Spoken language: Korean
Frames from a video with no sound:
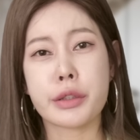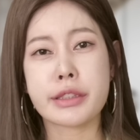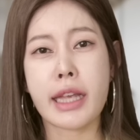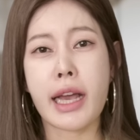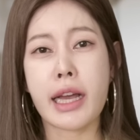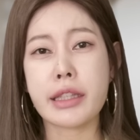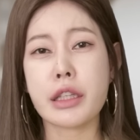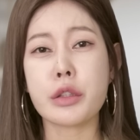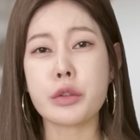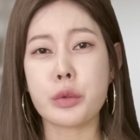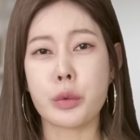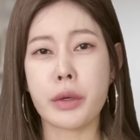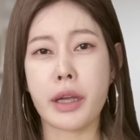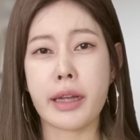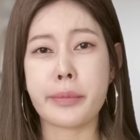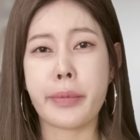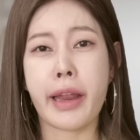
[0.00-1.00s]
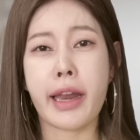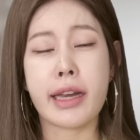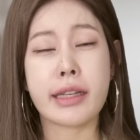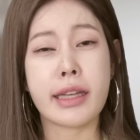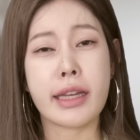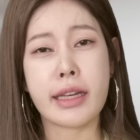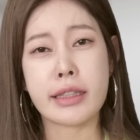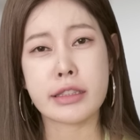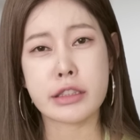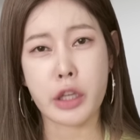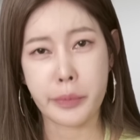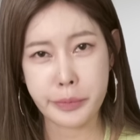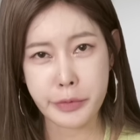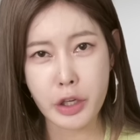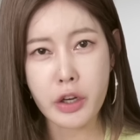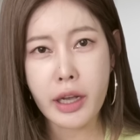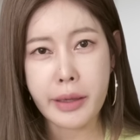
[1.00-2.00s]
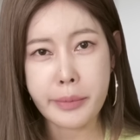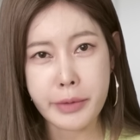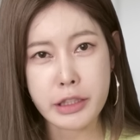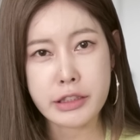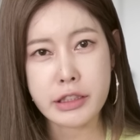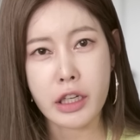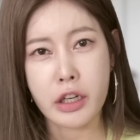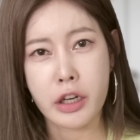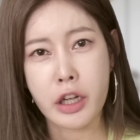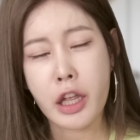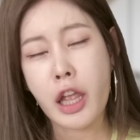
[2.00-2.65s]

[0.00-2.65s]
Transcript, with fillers: 4년 동안 벨기에를 점령하면서